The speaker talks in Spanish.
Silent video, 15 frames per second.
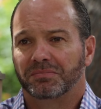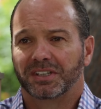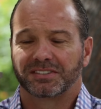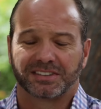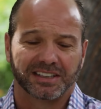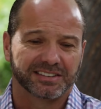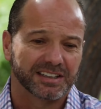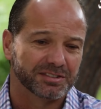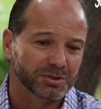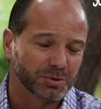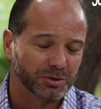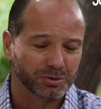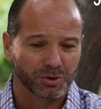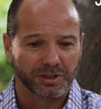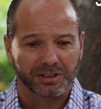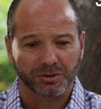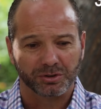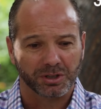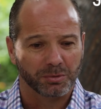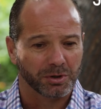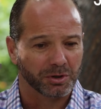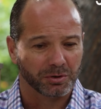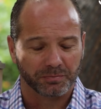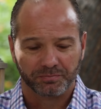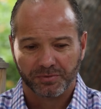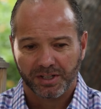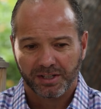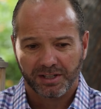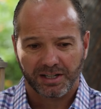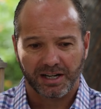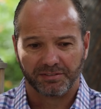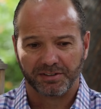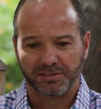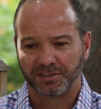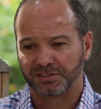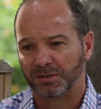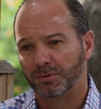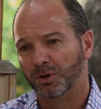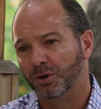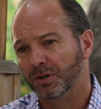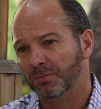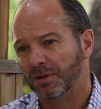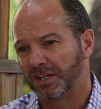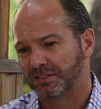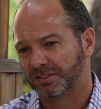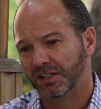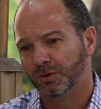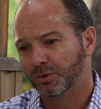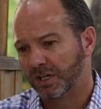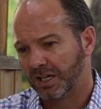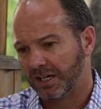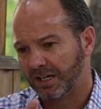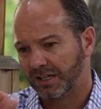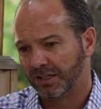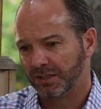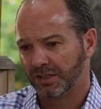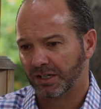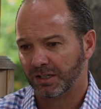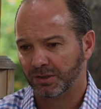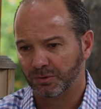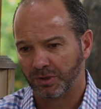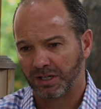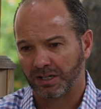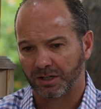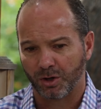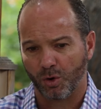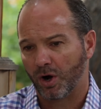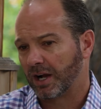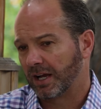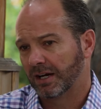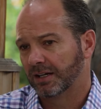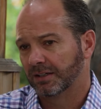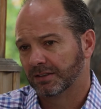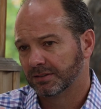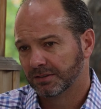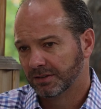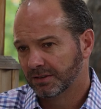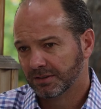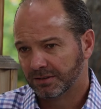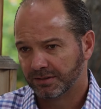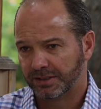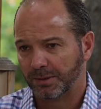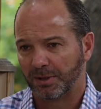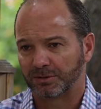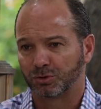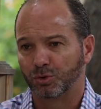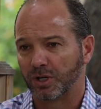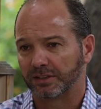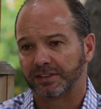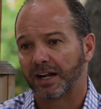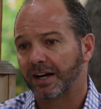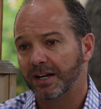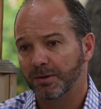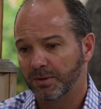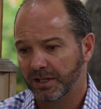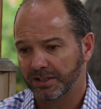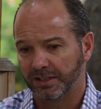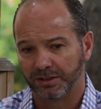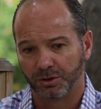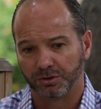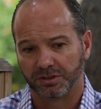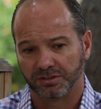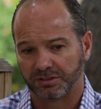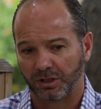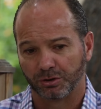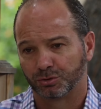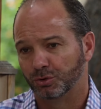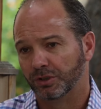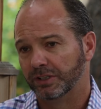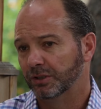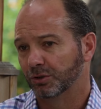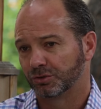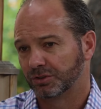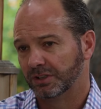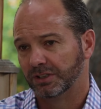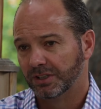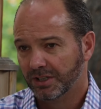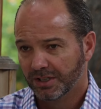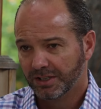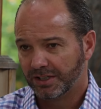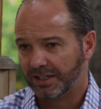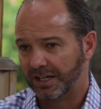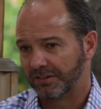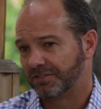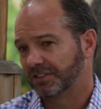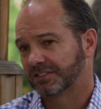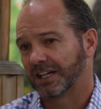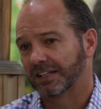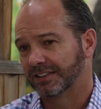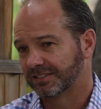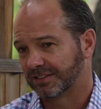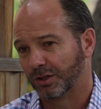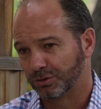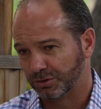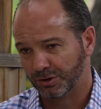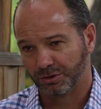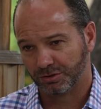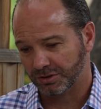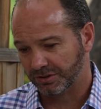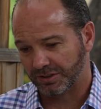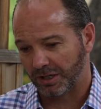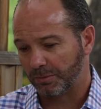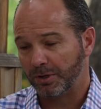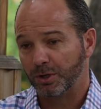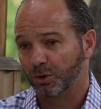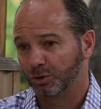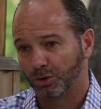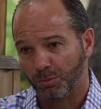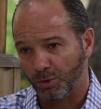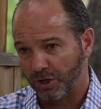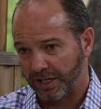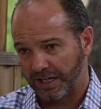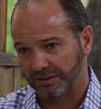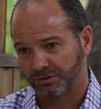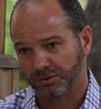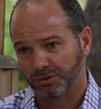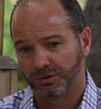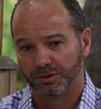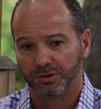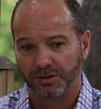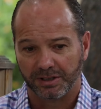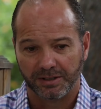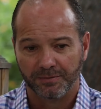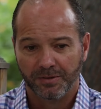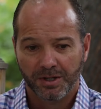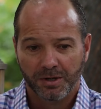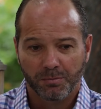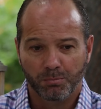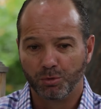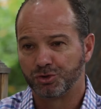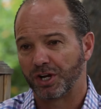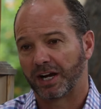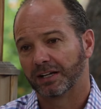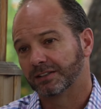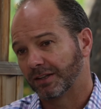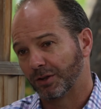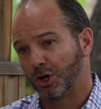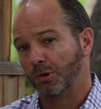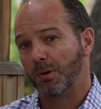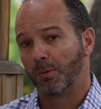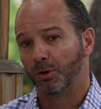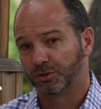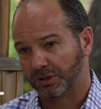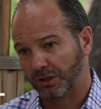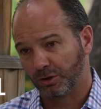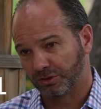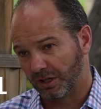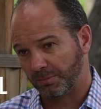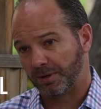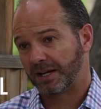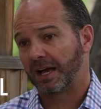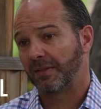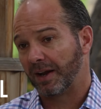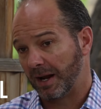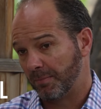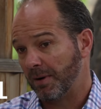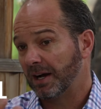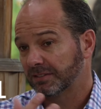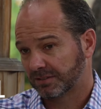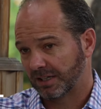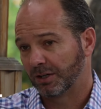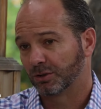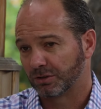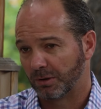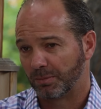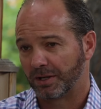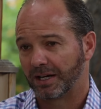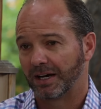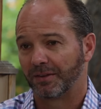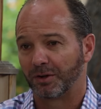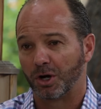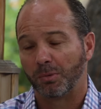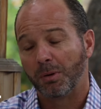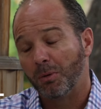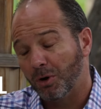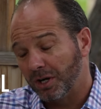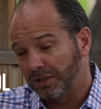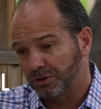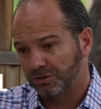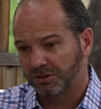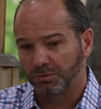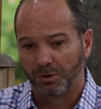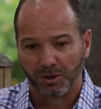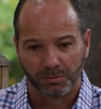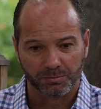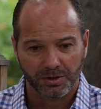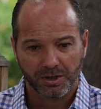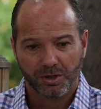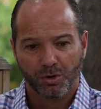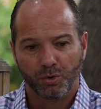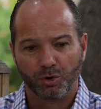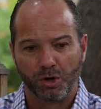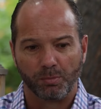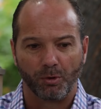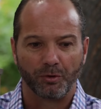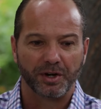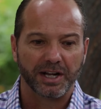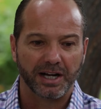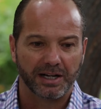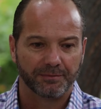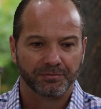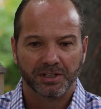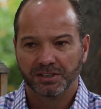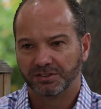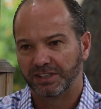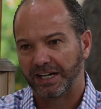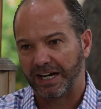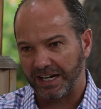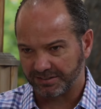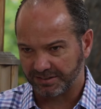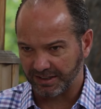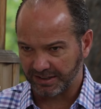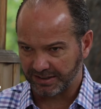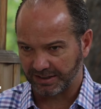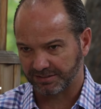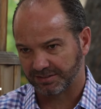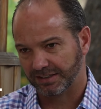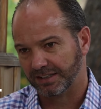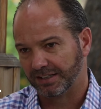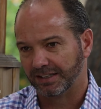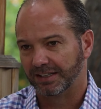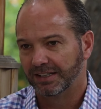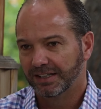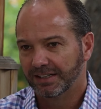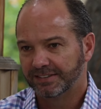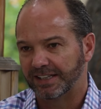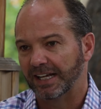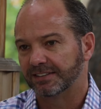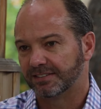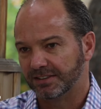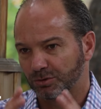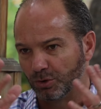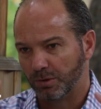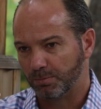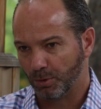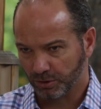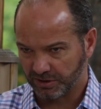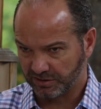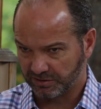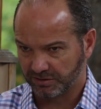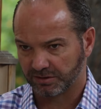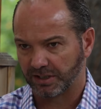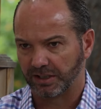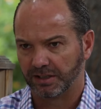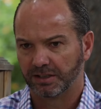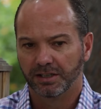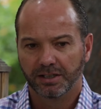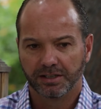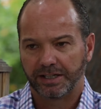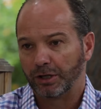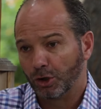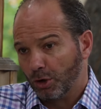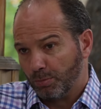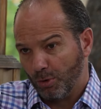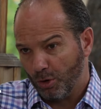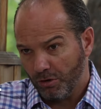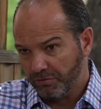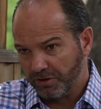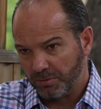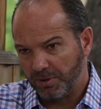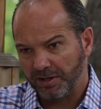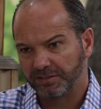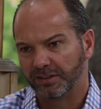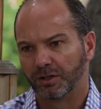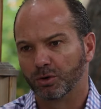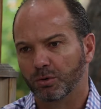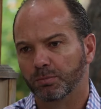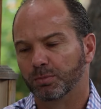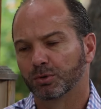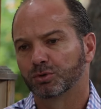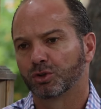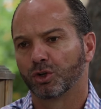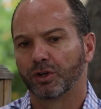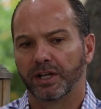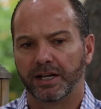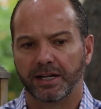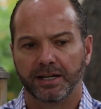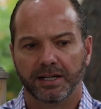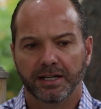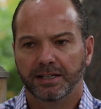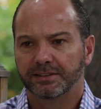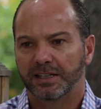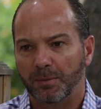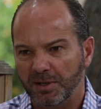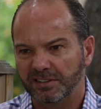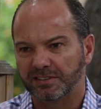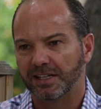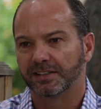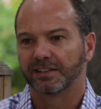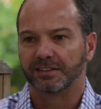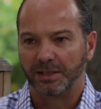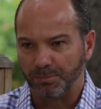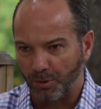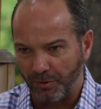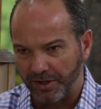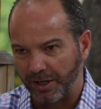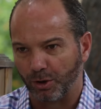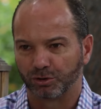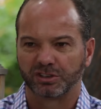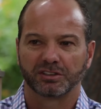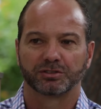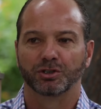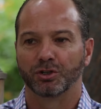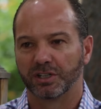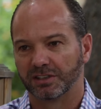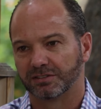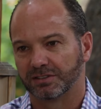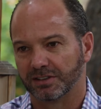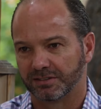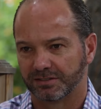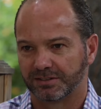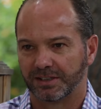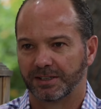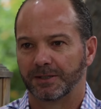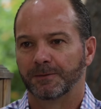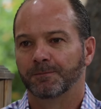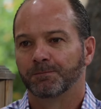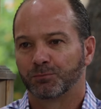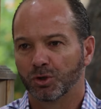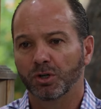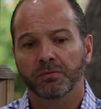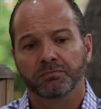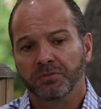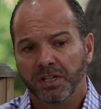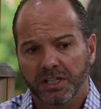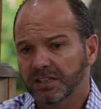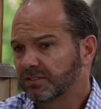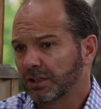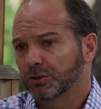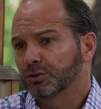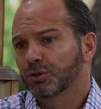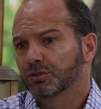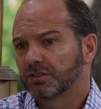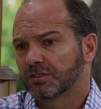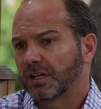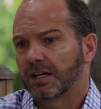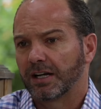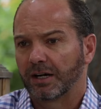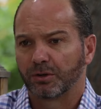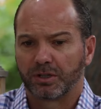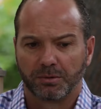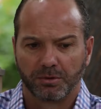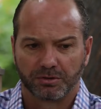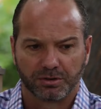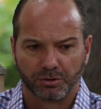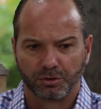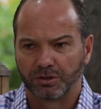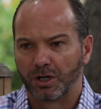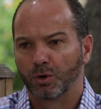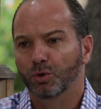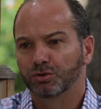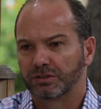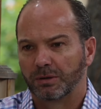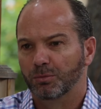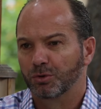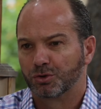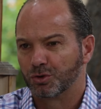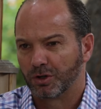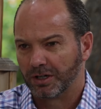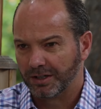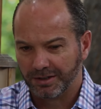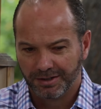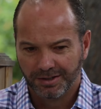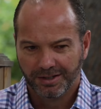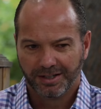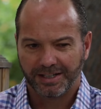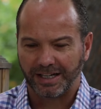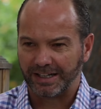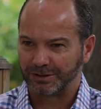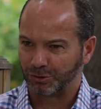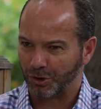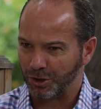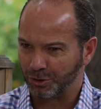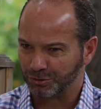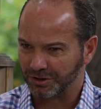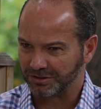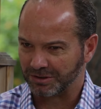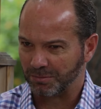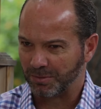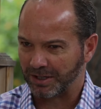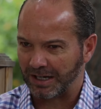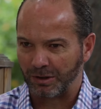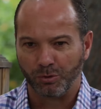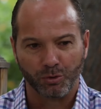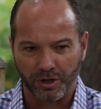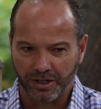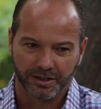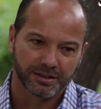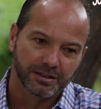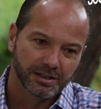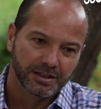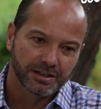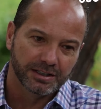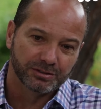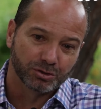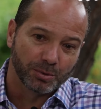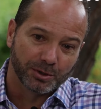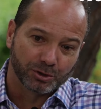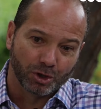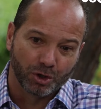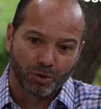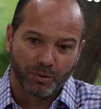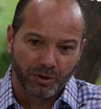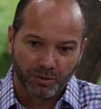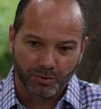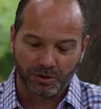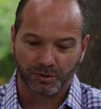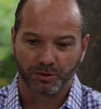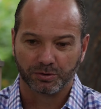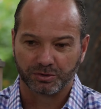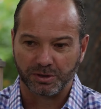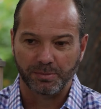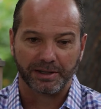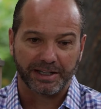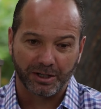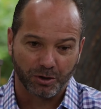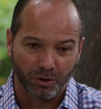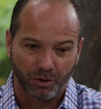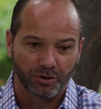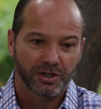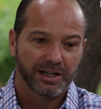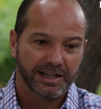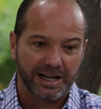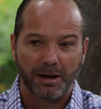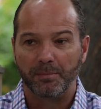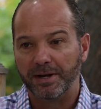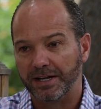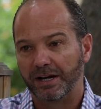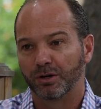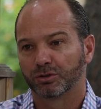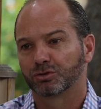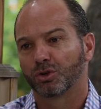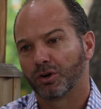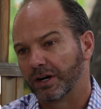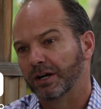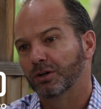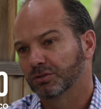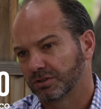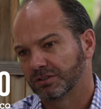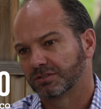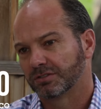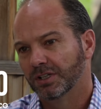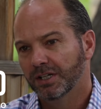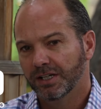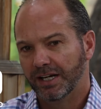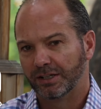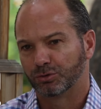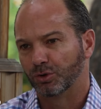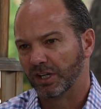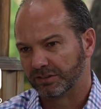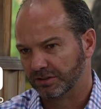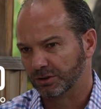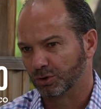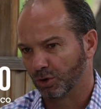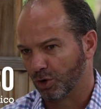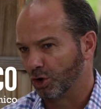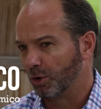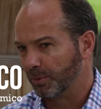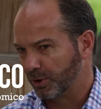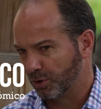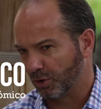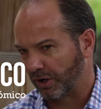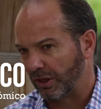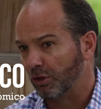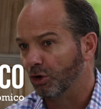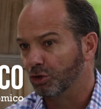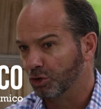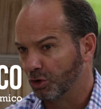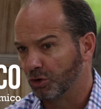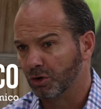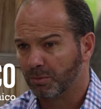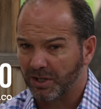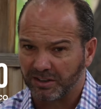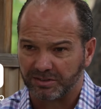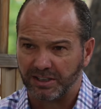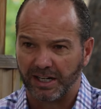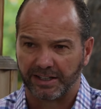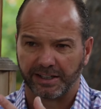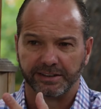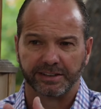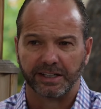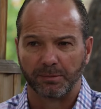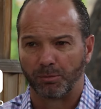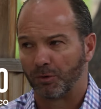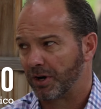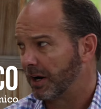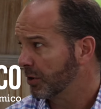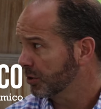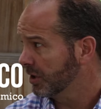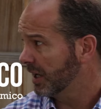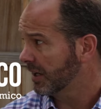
Está esta situación en donde, bueno, la FIFA se vio inmersa en una, en una cloaca de basura terrible y en donde Estados Unidos y, y, la fiscal de Estados Unidos intervino y tomó el caso. ¿no? Eh, mucha gente de Comebol salió salpicada, la más salió salpicada de Comebol, entonces bueno, uno podría llegar a ciertas eh, tesis o hipótesis que, que, yo no puedo confirmar desde ningún punto de, de, vista en este tipo de negociaciones. Este, ¿no? Y Estados Unidos está claro que bueno, a Estados Unidos le gusta mucho que, que haya torneos de esta envergadura y, y, sobre todo bueno, cuando si México camina en los torneos es, es un éxito económico redondo. ¿no? Brasil, Argentina podrán